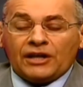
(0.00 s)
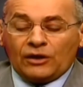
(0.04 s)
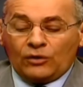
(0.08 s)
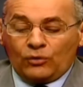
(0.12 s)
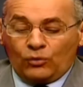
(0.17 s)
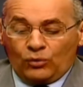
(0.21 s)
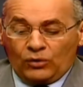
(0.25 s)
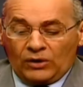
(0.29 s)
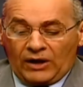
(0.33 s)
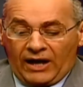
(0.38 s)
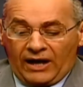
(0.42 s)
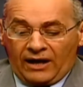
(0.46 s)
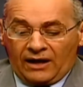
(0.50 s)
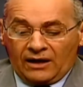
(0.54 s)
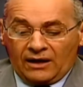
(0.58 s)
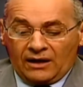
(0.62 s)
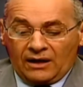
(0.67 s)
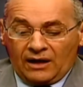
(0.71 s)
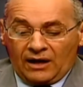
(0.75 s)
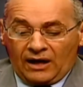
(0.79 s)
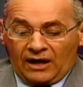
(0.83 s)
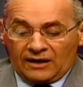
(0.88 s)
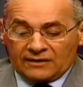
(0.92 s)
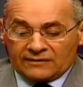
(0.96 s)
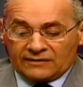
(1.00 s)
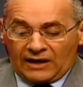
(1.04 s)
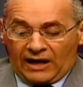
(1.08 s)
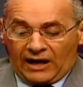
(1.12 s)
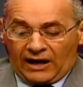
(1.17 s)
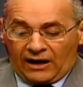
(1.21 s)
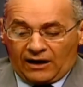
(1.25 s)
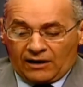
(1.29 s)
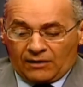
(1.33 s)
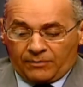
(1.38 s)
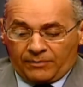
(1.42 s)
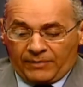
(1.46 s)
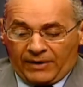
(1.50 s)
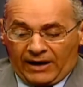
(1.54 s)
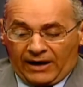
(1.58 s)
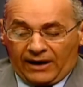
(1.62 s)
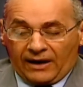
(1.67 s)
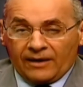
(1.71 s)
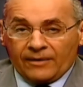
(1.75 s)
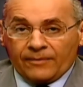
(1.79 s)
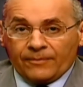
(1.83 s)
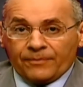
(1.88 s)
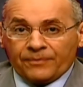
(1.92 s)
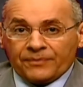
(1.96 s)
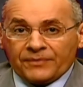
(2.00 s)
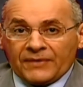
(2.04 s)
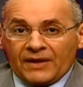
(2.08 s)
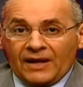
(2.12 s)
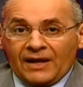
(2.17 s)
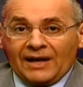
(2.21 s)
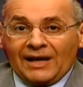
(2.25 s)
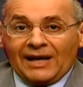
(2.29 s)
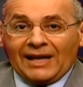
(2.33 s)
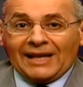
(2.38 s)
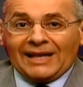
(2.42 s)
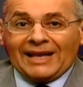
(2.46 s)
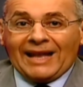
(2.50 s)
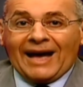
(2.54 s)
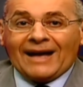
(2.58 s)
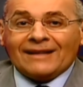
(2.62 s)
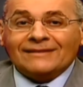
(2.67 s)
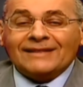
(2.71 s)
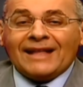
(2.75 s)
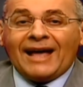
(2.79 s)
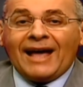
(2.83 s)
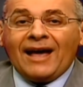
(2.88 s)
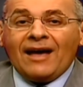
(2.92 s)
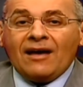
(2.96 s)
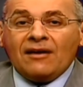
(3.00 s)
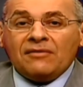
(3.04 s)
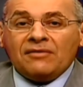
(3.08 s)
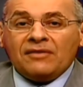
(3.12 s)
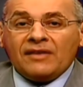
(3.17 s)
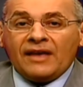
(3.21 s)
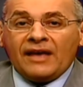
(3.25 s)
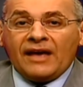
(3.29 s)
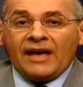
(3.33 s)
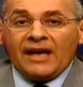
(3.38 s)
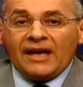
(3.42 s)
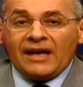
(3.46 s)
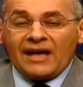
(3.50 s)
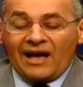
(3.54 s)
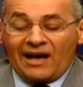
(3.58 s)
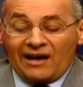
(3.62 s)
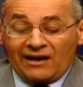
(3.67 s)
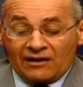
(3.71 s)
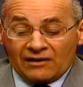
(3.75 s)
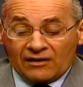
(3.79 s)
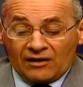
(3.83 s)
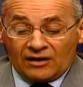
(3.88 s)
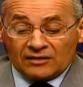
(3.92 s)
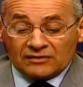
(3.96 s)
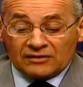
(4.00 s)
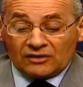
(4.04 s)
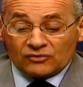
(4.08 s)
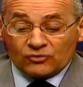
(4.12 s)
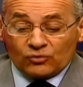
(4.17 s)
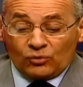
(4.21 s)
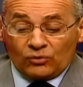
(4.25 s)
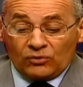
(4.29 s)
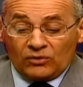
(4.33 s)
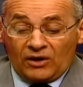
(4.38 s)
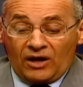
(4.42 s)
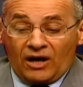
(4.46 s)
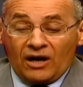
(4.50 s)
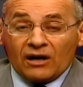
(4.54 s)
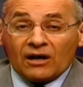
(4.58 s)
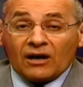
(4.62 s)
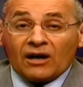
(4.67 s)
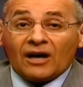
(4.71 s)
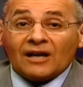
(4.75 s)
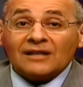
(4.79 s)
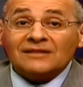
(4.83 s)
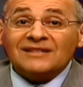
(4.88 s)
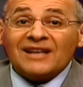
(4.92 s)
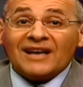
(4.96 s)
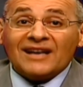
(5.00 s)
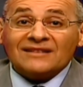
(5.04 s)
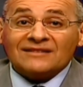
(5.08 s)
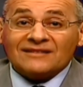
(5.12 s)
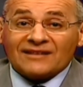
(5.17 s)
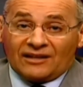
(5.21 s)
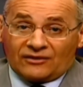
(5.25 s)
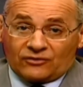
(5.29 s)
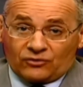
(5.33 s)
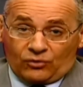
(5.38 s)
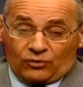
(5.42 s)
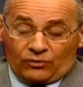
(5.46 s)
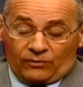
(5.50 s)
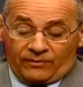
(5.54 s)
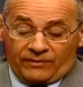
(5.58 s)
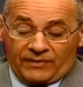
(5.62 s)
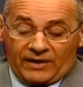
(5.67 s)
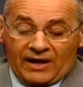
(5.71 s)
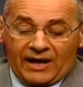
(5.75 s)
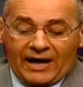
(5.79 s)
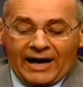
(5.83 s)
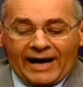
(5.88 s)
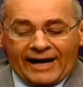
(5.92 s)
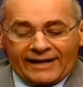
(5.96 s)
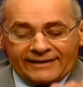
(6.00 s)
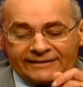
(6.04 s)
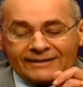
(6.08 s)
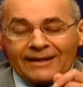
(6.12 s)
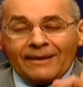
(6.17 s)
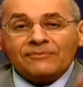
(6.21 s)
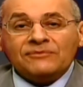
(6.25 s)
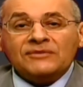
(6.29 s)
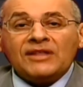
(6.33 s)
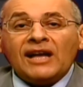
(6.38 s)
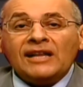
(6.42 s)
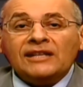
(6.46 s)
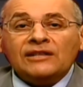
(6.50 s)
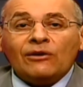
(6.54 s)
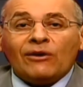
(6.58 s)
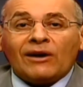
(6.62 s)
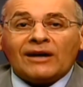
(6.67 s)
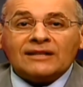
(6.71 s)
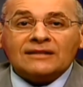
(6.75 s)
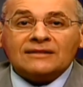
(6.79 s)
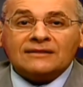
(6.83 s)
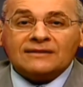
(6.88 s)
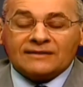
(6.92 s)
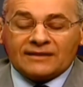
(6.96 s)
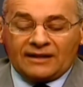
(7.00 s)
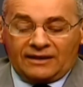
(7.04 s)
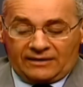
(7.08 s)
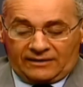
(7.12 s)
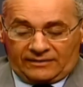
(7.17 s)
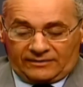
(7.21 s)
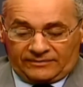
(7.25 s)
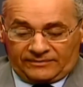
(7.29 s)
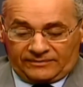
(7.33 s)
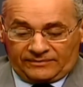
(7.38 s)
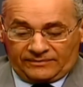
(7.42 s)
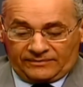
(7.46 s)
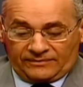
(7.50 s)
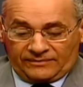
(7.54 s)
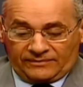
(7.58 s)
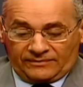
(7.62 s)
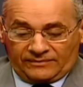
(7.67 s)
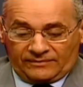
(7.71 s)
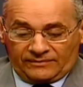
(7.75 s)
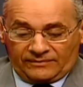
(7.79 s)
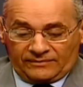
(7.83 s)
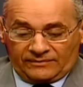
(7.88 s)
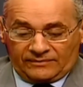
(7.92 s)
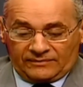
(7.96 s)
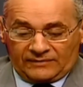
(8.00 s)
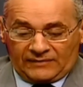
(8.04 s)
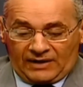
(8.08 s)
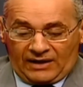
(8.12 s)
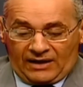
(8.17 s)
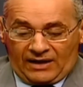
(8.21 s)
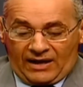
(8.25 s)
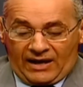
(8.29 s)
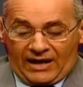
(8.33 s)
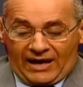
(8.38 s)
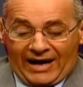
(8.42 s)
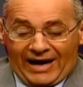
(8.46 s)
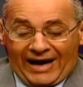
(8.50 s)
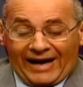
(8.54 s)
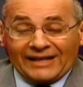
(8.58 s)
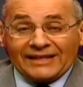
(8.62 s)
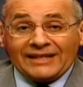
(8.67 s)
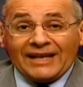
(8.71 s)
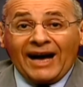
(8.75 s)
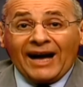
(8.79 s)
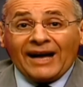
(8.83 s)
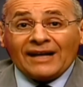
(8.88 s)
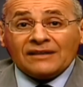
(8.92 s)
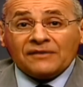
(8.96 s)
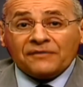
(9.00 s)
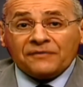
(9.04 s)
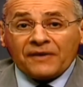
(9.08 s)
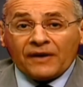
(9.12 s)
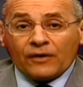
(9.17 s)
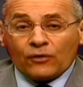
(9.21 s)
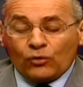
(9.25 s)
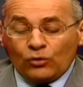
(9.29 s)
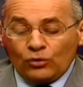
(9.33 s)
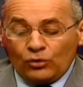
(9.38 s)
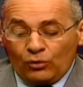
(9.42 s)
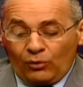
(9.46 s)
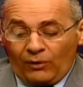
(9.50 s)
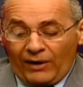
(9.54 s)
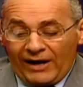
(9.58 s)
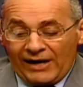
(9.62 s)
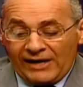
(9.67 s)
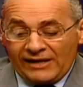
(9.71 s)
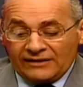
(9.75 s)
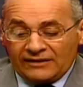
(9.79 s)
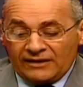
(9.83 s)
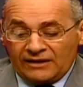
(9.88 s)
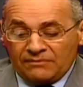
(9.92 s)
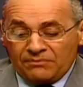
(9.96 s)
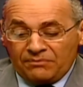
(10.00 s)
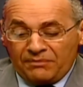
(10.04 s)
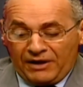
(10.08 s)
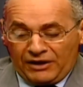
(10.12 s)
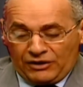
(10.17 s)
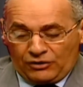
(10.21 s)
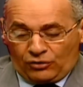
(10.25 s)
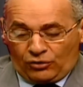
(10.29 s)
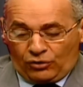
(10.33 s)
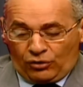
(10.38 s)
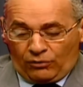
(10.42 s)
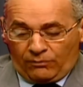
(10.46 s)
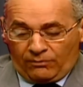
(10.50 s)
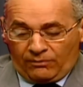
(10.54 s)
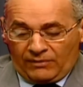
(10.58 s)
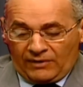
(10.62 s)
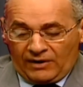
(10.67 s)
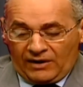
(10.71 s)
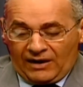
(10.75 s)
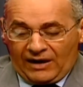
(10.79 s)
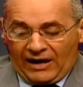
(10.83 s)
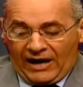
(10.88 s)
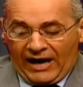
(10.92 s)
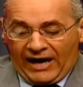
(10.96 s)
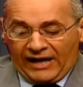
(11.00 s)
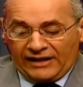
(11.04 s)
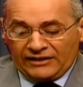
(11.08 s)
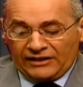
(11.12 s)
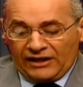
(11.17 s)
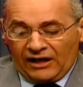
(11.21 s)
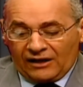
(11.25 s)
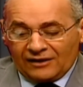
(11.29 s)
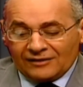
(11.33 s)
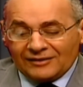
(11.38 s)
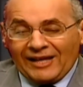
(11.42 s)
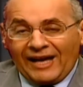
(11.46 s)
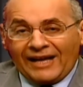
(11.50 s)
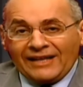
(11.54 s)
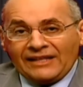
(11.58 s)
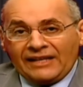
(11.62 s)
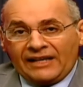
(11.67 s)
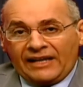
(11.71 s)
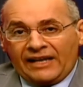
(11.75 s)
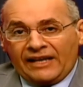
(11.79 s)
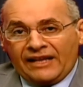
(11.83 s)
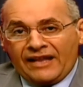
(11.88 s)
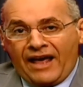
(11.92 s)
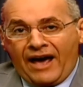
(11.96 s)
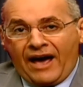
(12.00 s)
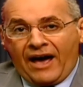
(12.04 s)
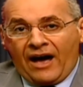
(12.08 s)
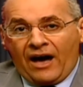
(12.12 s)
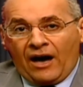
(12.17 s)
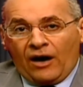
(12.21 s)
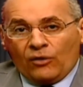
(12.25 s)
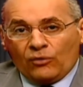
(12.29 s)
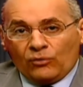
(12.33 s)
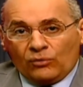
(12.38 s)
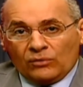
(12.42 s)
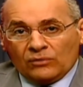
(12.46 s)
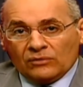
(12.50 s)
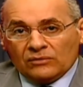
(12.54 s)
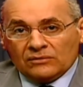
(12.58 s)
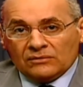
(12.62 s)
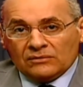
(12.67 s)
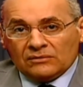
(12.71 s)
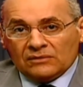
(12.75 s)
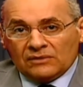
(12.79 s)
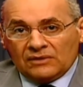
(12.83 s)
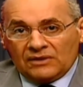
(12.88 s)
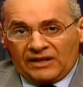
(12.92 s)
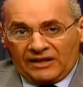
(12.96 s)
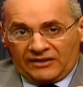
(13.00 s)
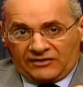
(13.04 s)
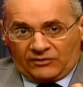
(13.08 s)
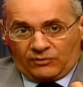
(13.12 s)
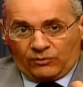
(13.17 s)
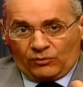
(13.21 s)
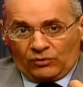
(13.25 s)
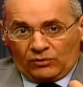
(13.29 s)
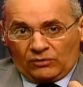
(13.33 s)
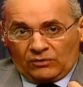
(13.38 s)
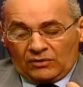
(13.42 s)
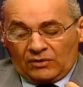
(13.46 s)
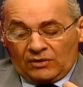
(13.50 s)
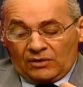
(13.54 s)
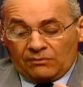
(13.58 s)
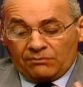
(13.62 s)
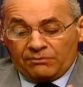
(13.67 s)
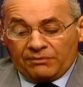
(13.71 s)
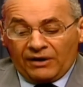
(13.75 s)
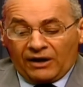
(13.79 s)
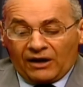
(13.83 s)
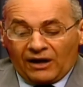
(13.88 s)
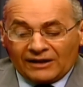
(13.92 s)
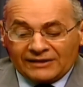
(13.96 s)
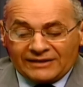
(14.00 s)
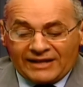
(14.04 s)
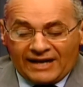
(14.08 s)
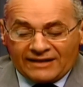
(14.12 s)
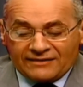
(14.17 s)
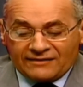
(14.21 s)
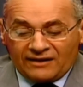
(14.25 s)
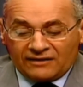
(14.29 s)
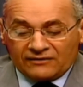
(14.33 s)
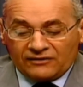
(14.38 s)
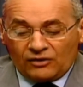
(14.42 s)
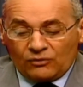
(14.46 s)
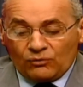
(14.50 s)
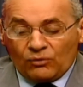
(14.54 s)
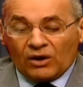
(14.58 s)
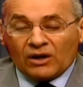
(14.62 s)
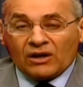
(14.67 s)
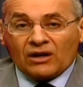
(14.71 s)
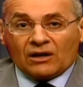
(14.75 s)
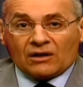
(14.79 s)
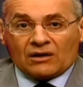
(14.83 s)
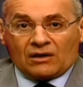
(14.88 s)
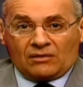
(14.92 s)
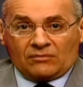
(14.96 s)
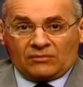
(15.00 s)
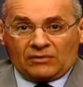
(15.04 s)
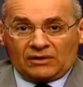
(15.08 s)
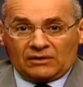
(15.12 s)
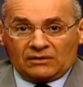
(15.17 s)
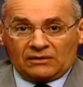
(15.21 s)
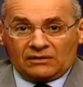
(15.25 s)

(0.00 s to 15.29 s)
الأولى أصح أربعة لأن هذه هي إرادة الله قداستكم أن تمتنعوا عن الزنا أن يعرف كل واحد منكم أن يقتني إناءه جسمه بقداسة وكرامة